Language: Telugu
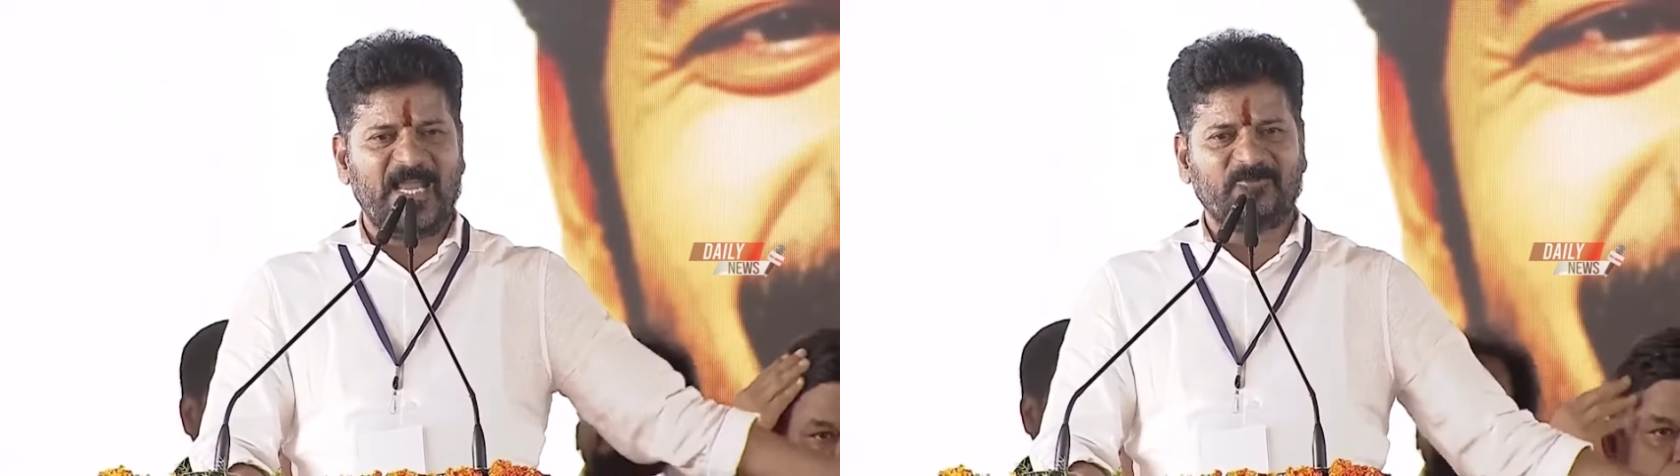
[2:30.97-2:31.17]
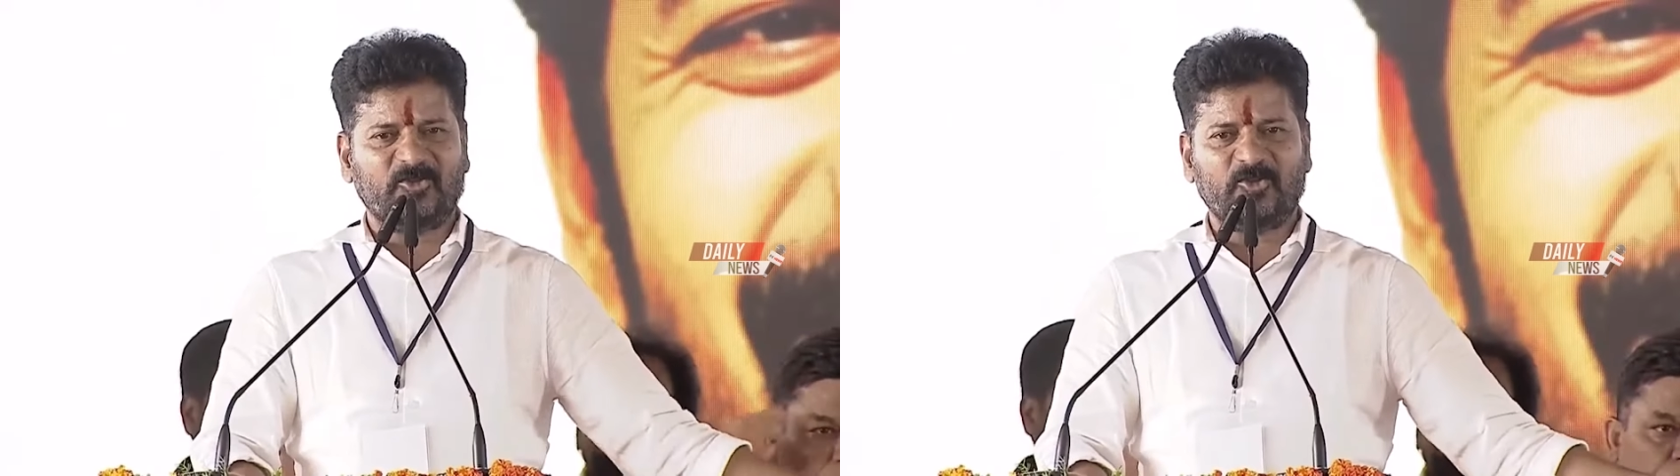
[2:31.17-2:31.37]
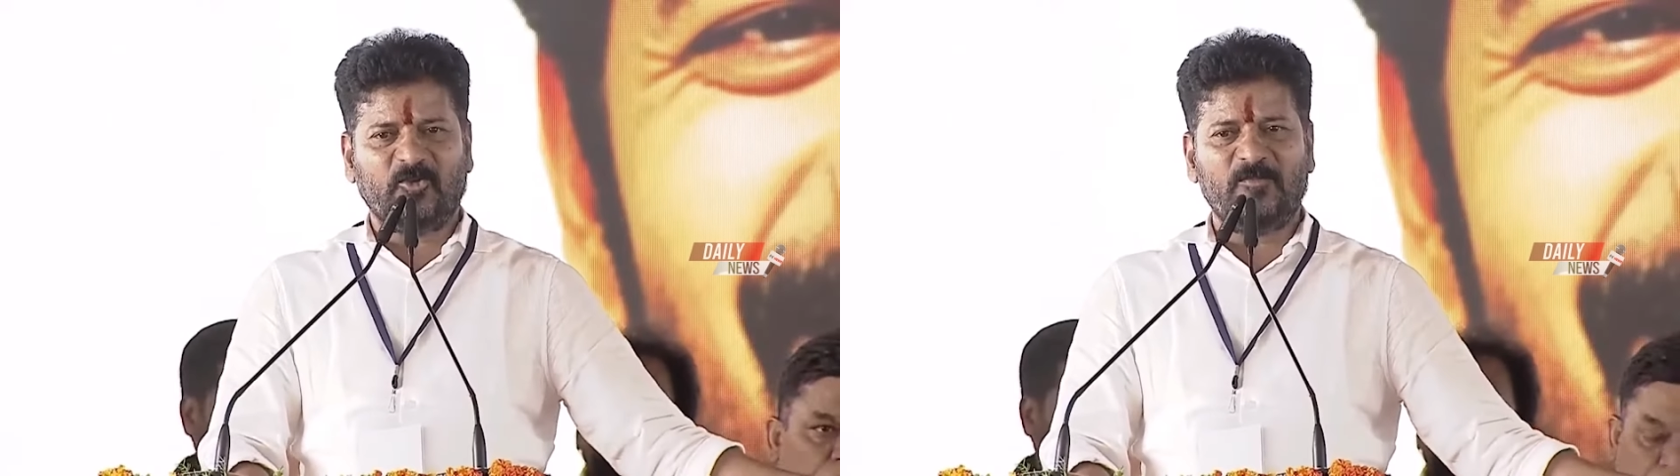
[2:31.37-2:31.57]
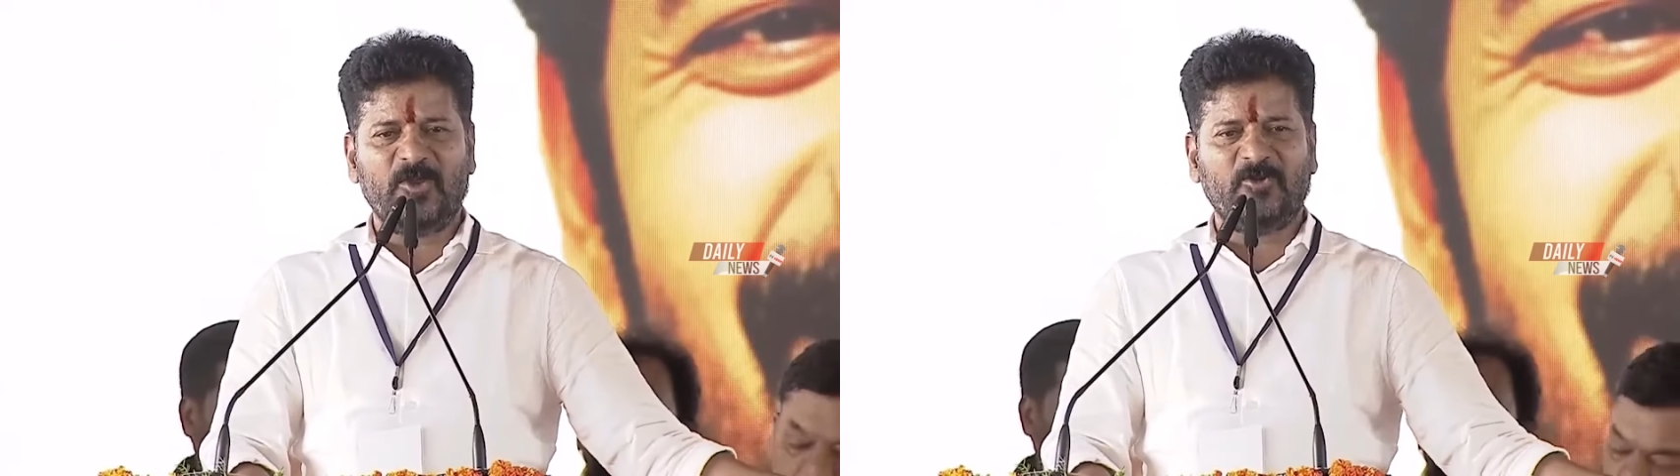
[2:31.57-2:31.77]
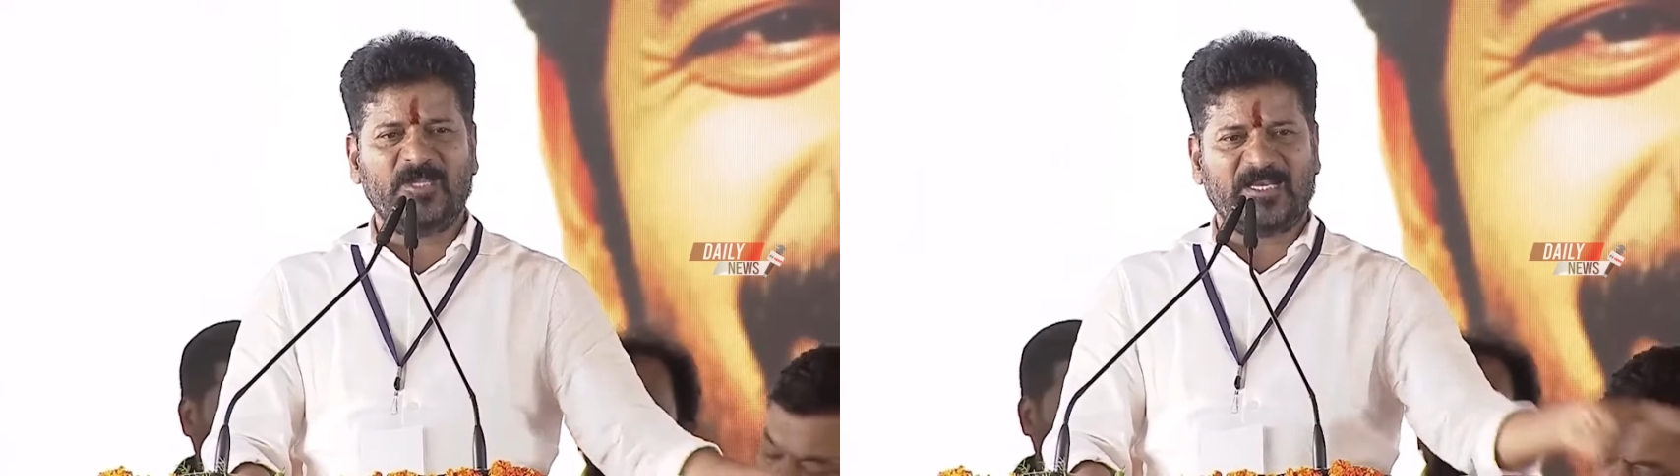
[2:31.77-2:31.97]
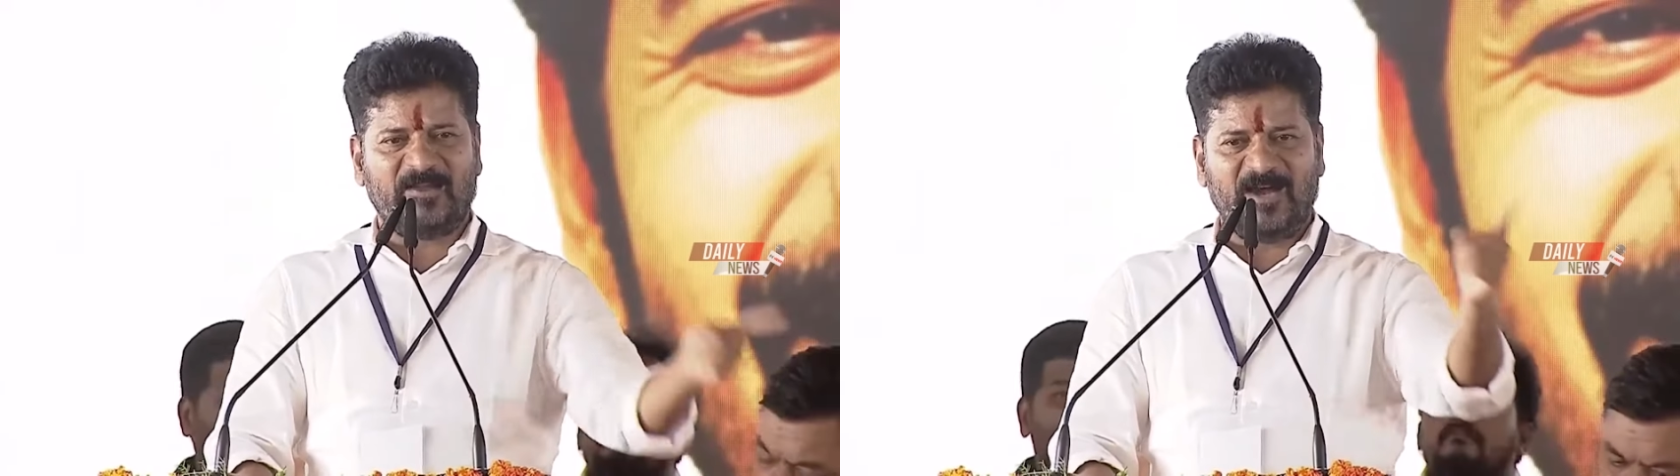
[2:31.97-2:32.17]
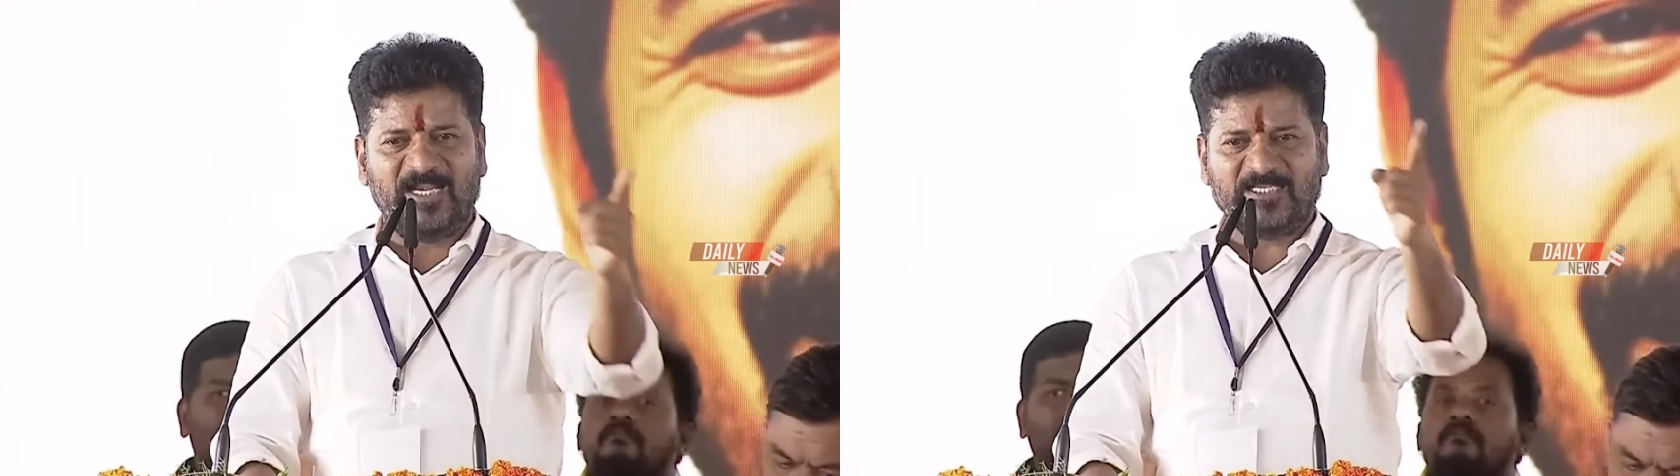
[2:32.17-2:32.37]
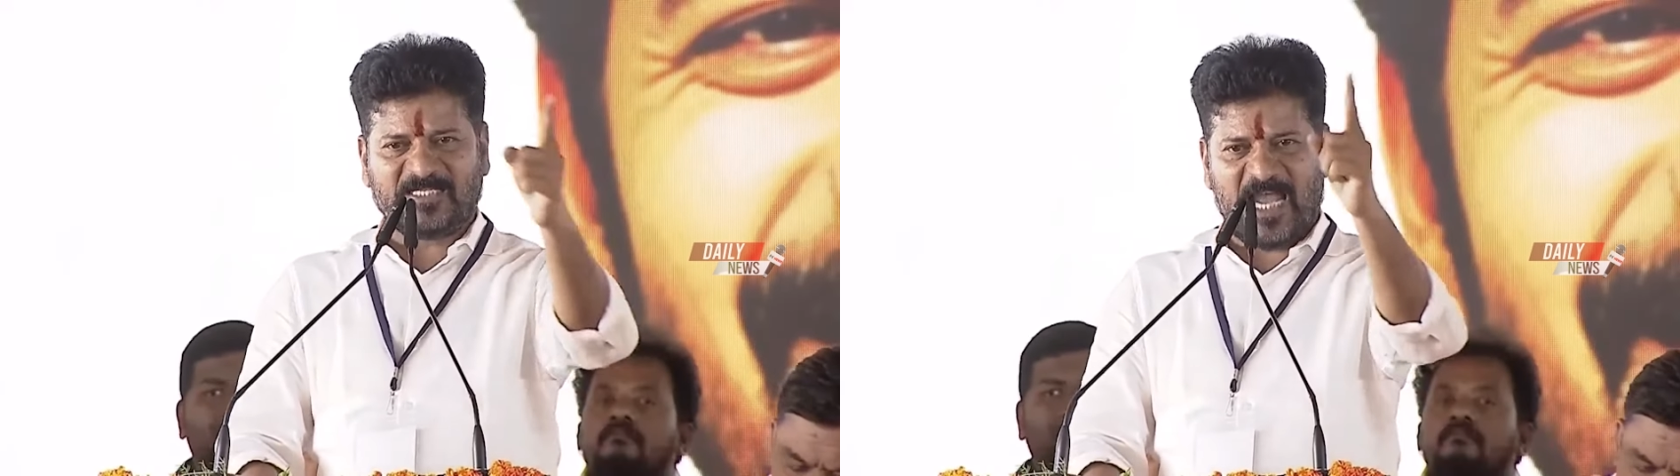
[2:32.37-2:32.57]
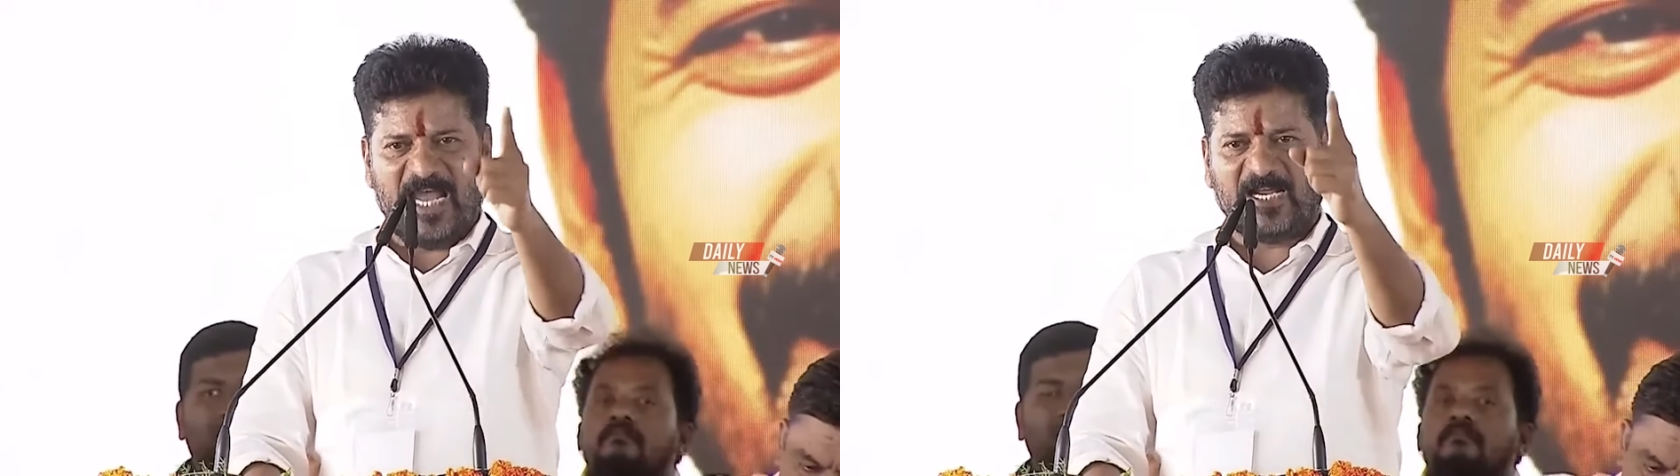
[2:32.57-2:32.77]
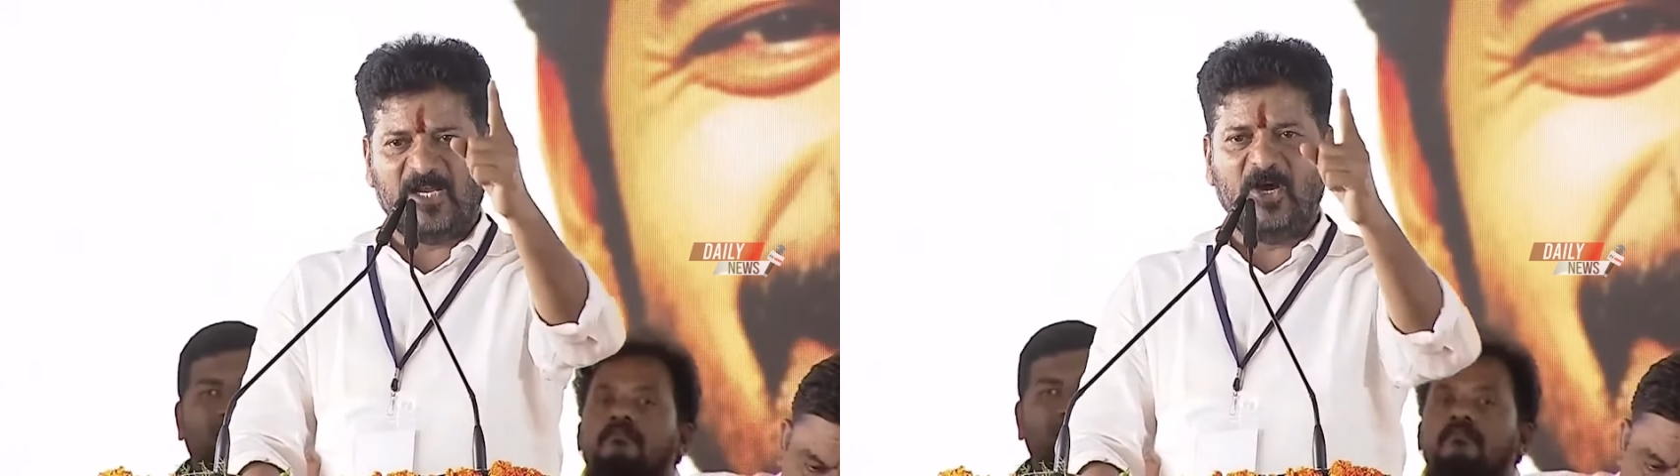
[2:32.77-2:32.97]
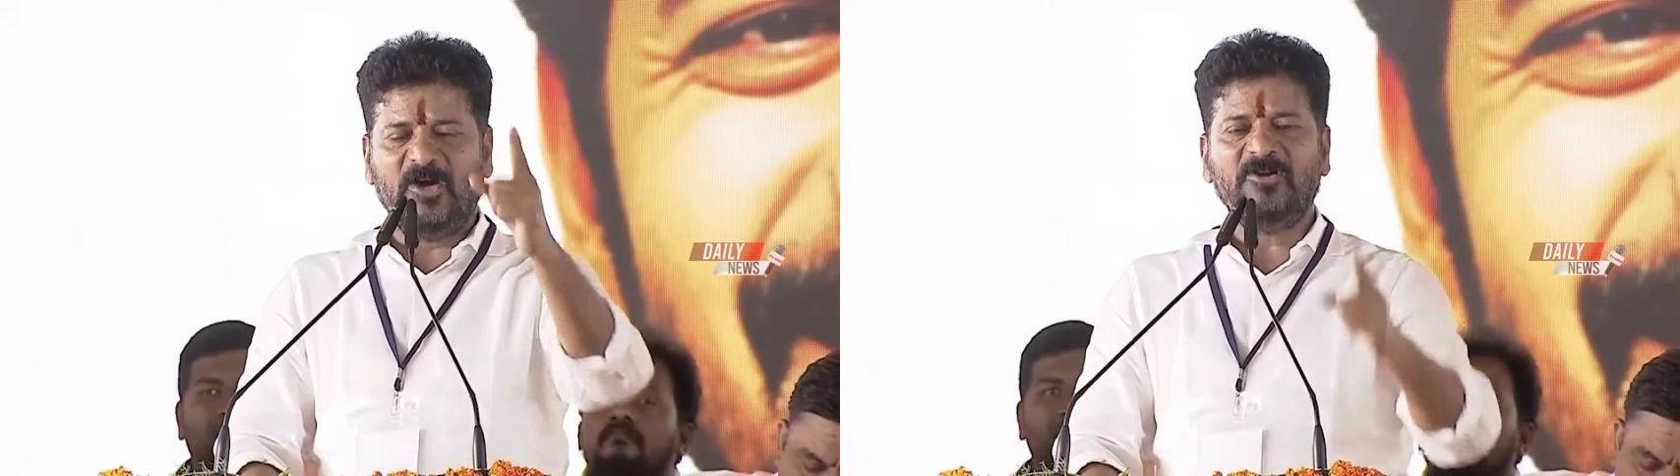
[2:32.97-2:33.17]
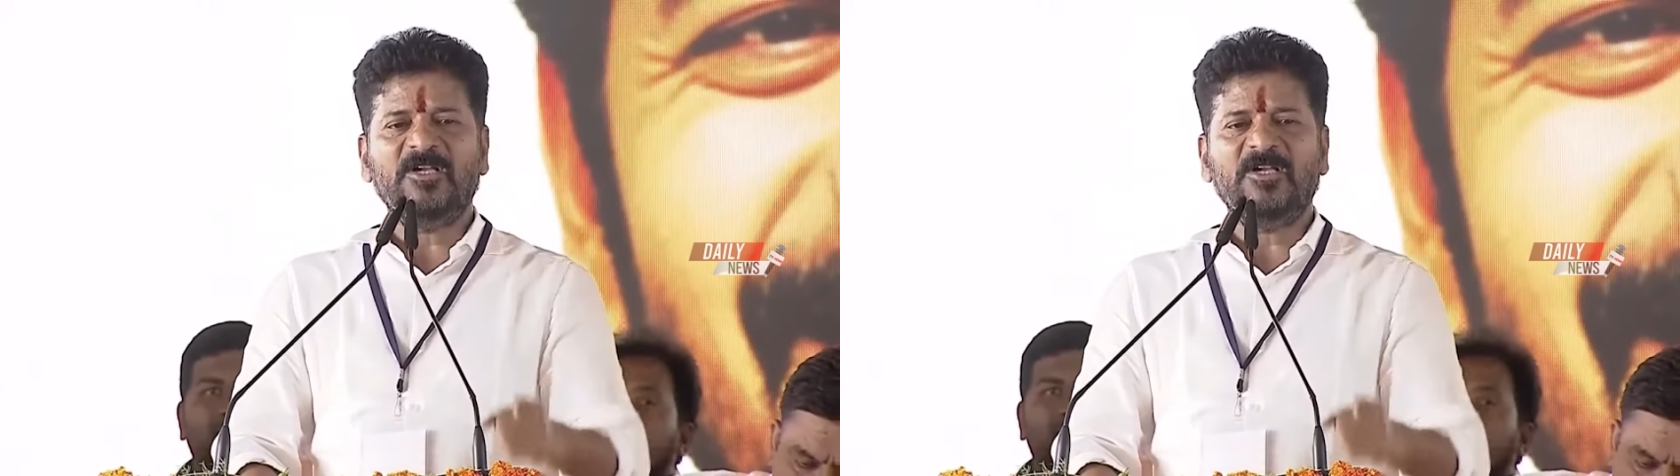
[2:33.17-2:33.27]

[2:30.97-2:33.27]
నేతృత్వంలో ఉన్న రవాణా శాఖలో